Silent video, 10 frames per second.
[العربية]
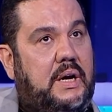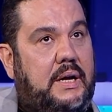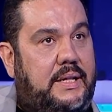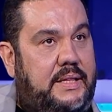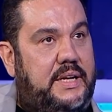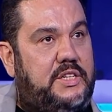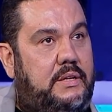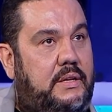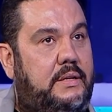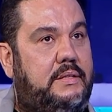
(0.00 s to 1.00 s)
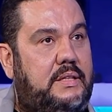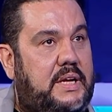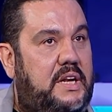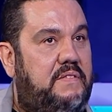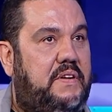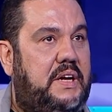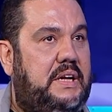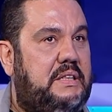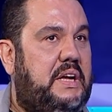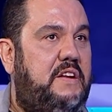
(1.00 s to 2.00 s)
قداش تتكلف
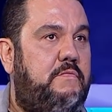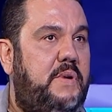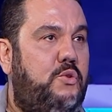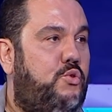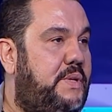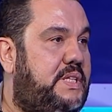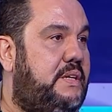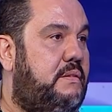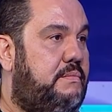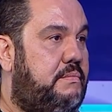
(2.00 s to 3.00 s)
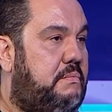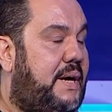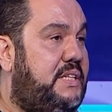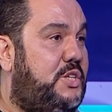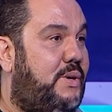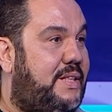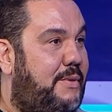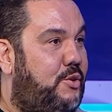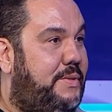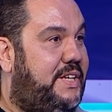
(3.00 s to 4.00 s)
الرحله تكلف مليون و200 ما عنديش وقتها
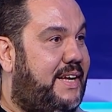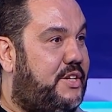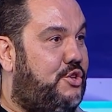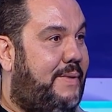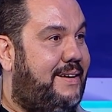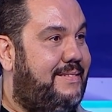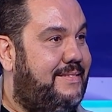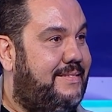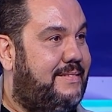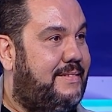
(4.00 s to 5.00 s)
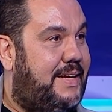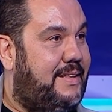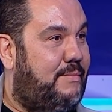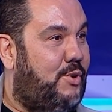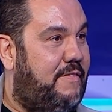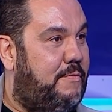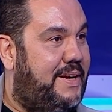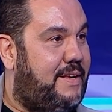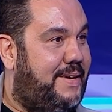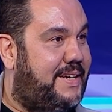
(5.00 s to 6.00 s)
مليون و200 نهار الجمعه حتى محافظ
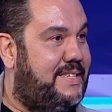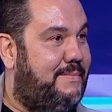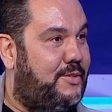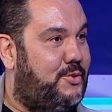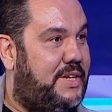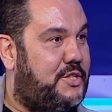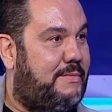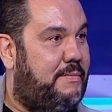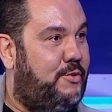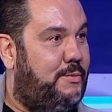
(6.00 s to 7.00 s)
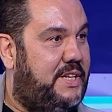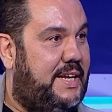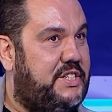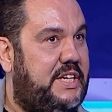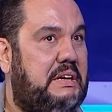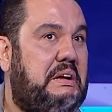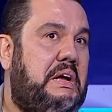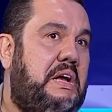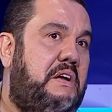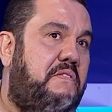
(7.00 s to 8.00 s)
البنك المركزي ما عندوش نهار جمعه مليون و200 لا شيء
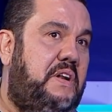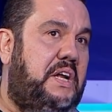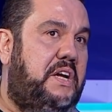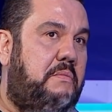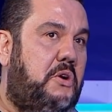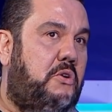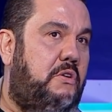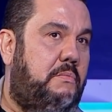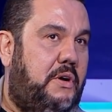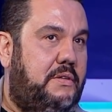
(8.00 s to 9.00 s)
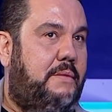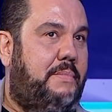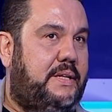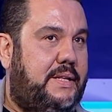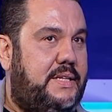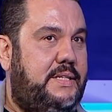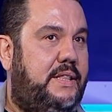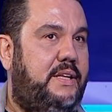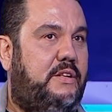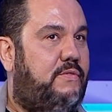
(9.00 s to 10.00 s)
في الاخر بالكل بون دبرت راسي
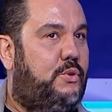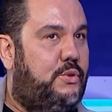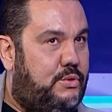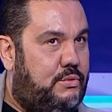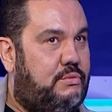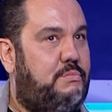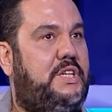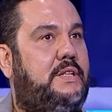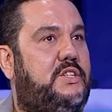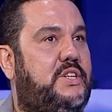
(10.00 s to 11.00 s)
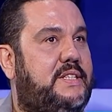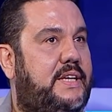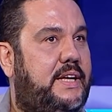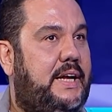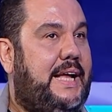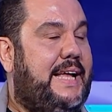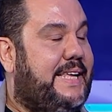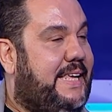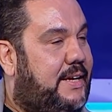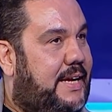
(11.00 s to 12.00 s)
خذيت الفلوس ومشيت للجزائر
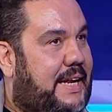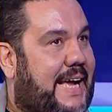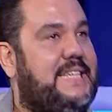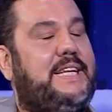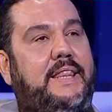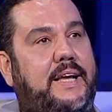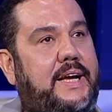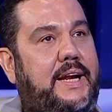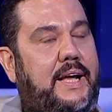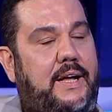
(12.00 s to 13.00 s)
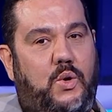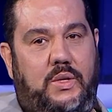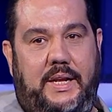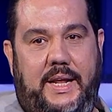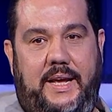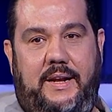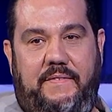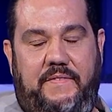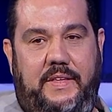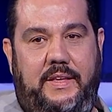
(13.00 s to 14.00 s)
كي الحاجه نتذكرها قلت لها
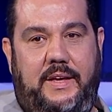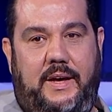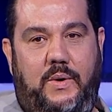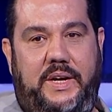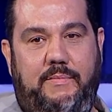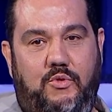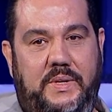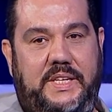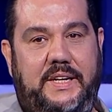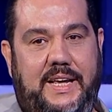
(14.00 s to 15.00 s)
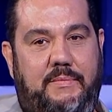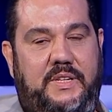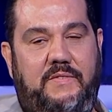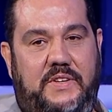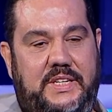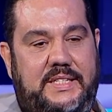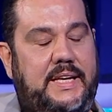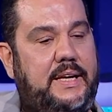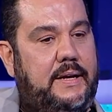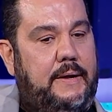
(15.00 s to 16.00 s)
في هواري بومدين هابطين في
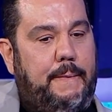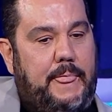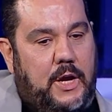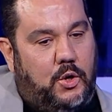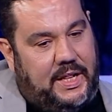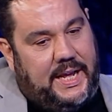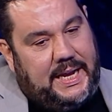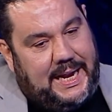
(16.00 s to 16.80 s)
الجزائر قلت لها